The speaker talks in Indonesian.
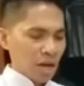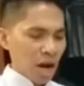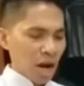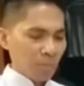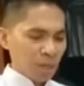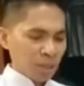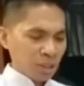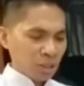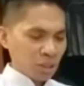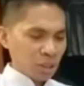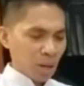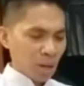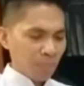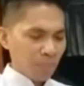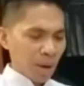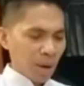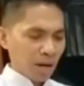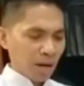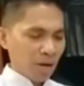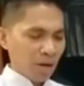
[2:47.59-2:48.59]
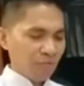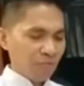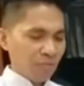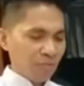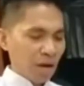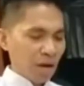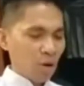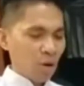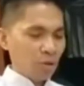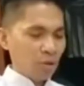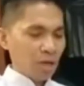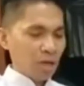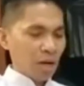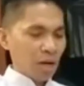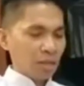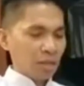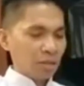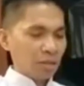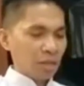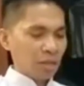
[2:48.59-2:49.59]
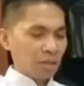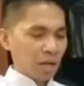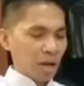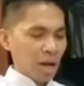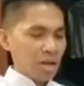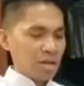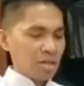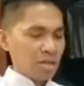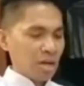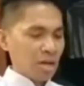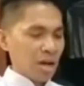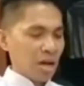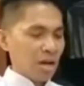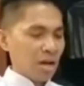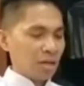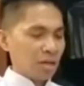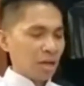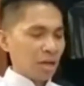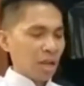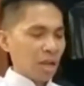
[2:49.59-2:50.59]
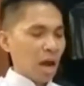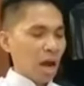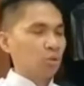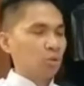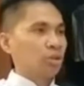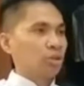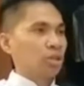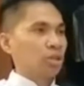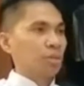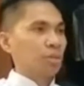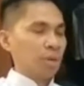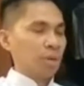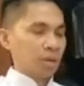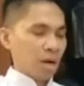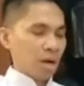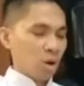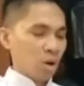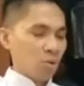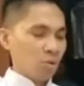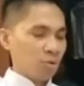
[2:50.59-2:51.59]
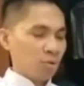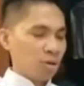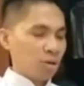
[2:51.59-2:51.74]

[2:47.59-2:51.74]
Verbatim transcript: mencampakkan Firaun dengan tentaranya ke laut Teberau